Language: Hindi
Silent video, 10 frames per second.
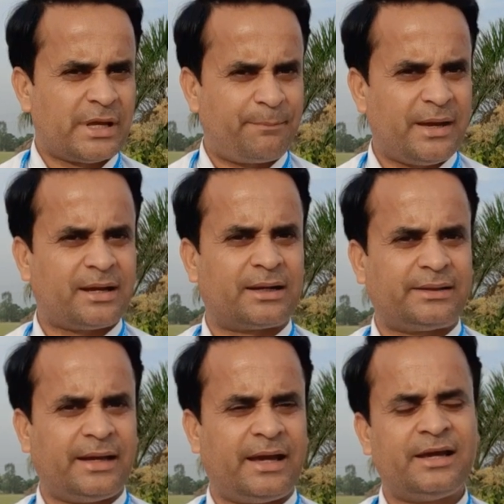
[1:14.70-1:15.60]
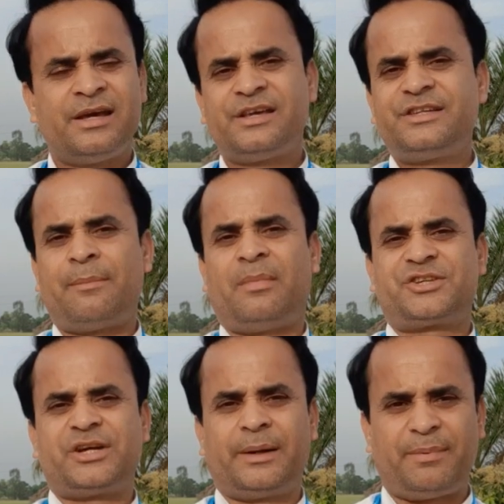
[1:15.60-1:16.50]
उसे पे करते हैं या
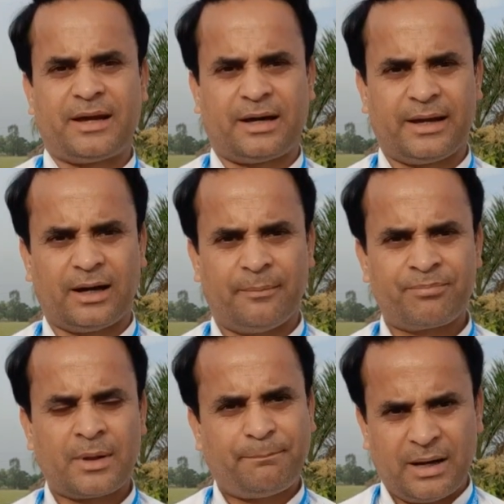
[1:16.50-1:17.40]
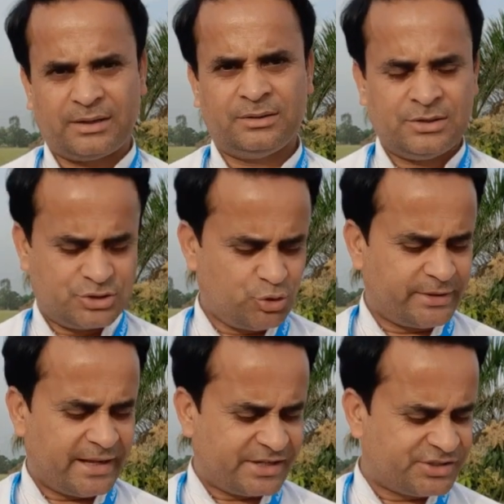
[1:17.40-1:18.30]
मर्चेंट पे करेगा पर
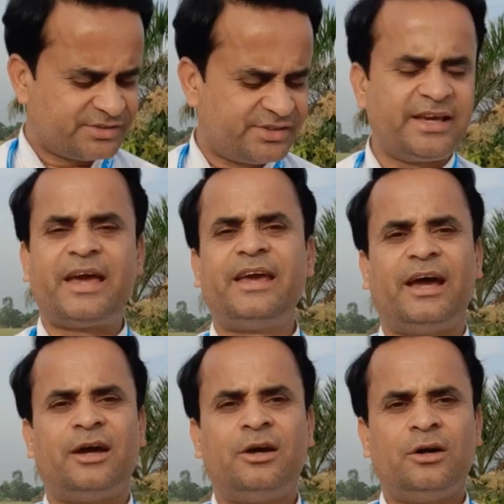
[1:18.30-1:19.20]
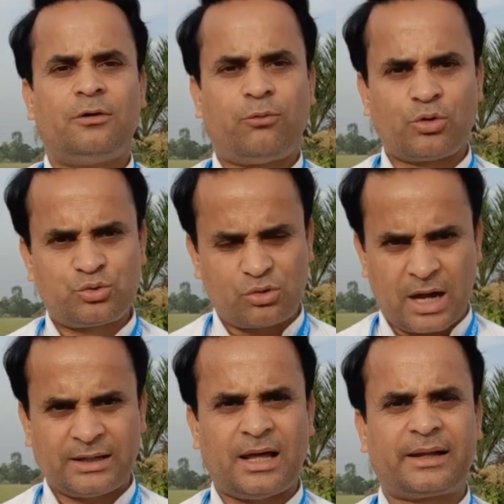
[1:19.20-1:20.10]
जो डायरेक्शंस दी गई हैं वो उस
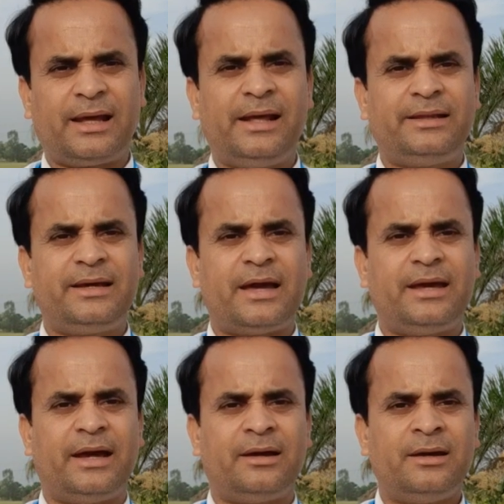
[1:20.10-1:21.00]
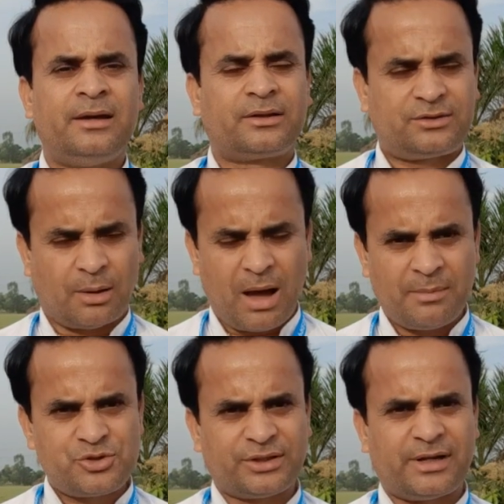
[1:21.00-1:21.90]
दुकानदार के लिए दी गई हैं
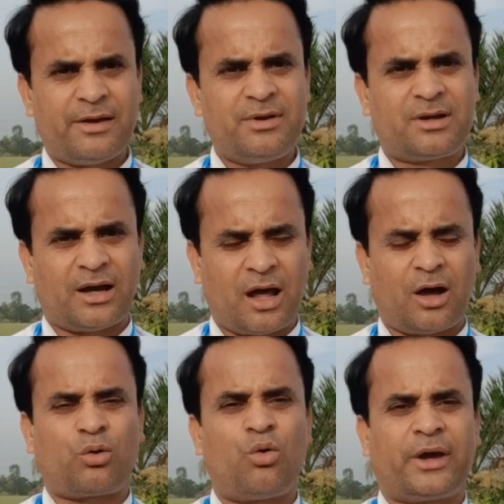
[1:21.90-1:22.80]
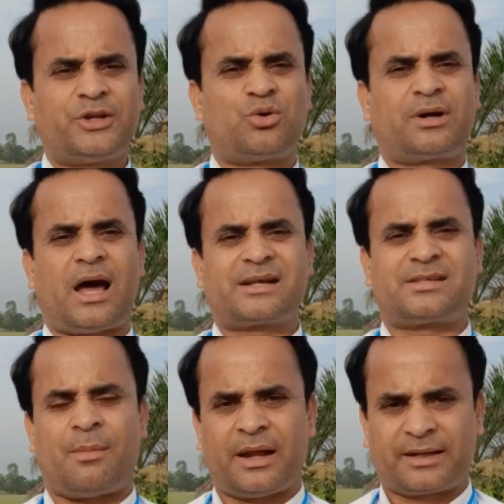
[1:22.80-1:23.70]
तमाम जितने भी ग्राहक होंगे जो
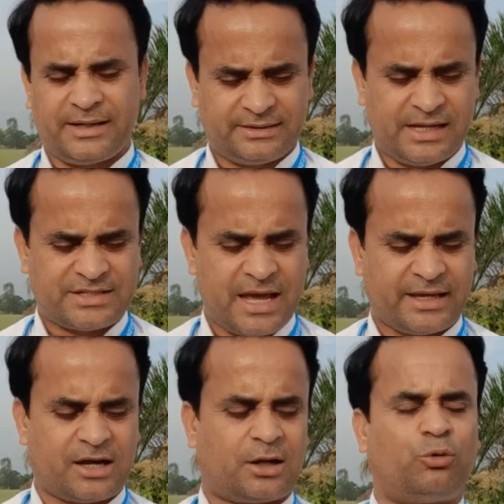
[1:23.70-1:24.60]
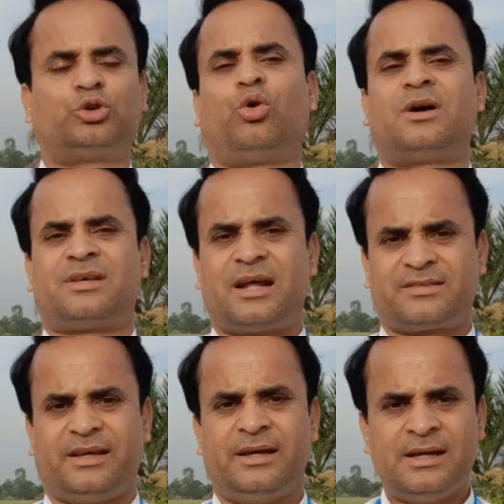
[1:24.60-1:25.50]
ग्राहक सामान खरीदने जाएंगे अगर वो
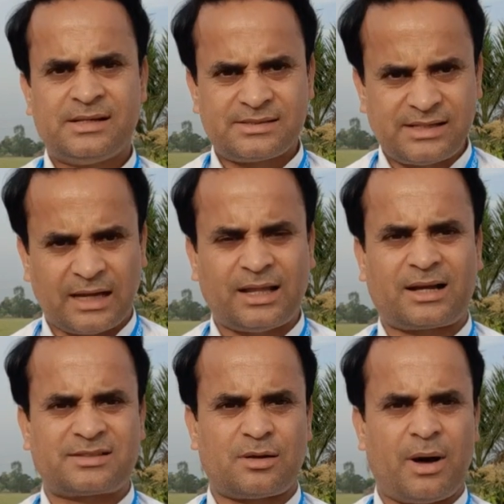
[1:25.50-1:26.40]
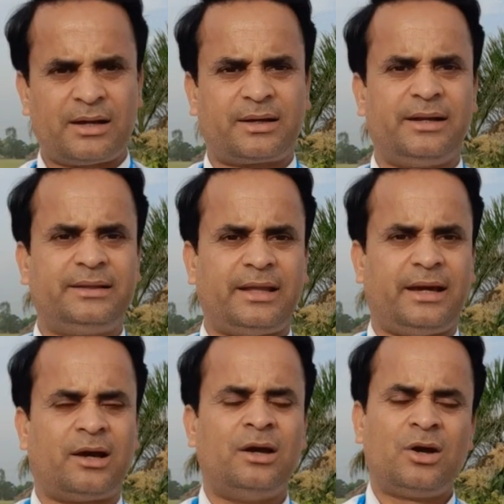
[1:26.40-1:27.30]
2000 से ज़्यादा का सामान
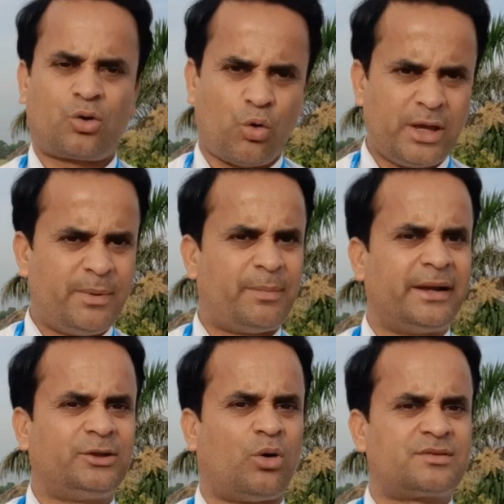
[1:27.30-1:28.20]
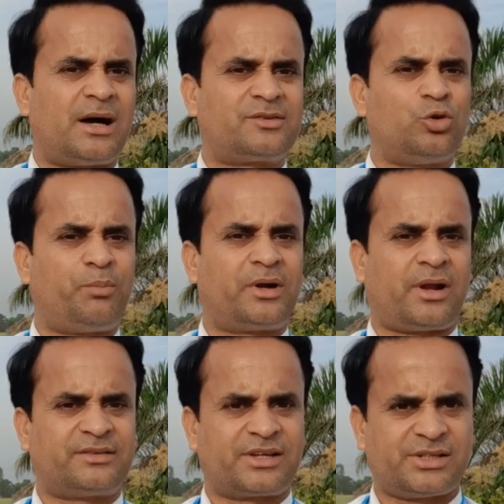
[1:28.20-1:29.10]
खरीदते हैं कोई भी बड़ी 2000 से ऊपर
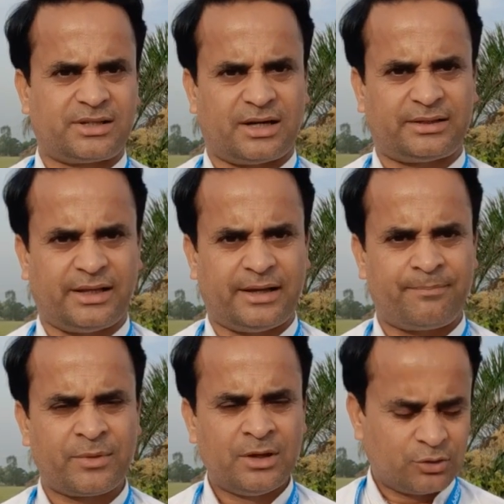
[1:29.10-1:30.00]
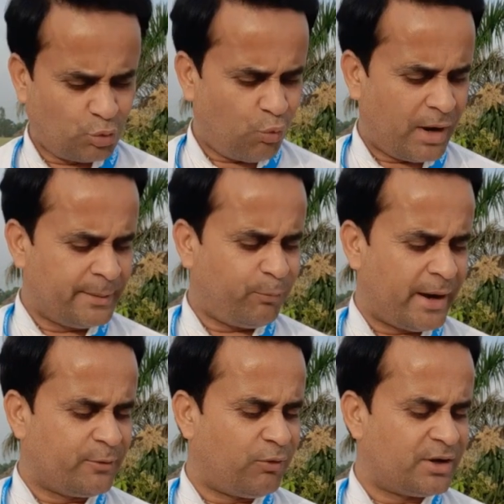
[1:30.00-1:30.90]
ट्रांजैक्शन करते हैं तो
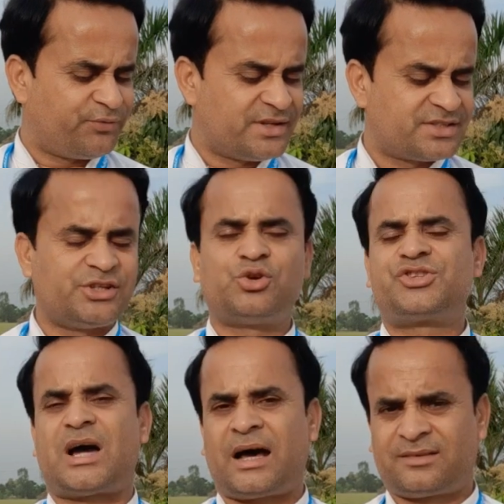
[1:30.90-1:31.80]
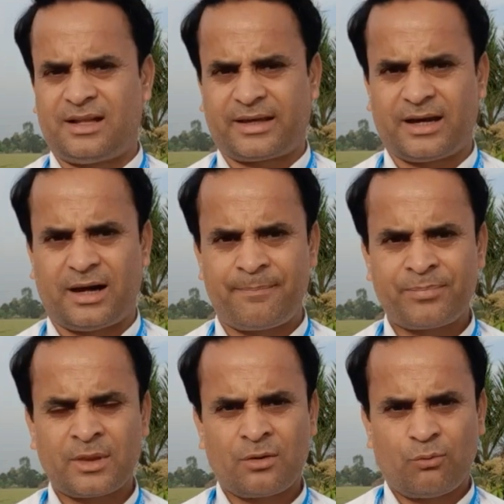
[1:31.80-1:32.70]
1.1 फीसदी जो चार्ज लगेगा
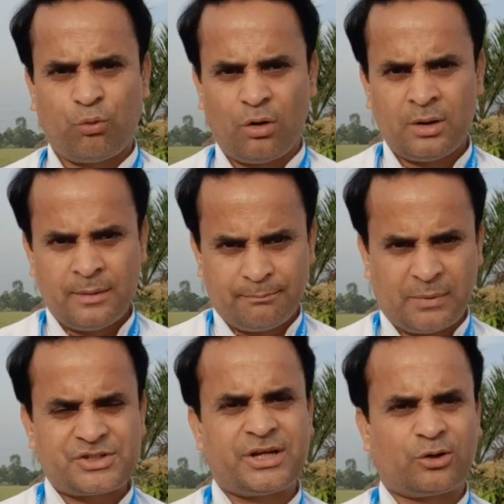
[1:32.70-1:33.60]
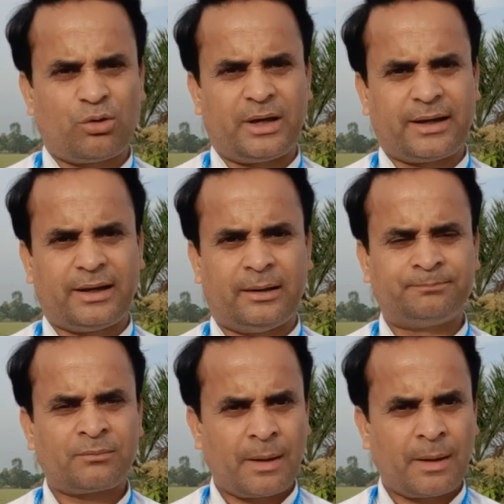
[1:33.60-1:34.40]
वो मर्चेंट को लगेगा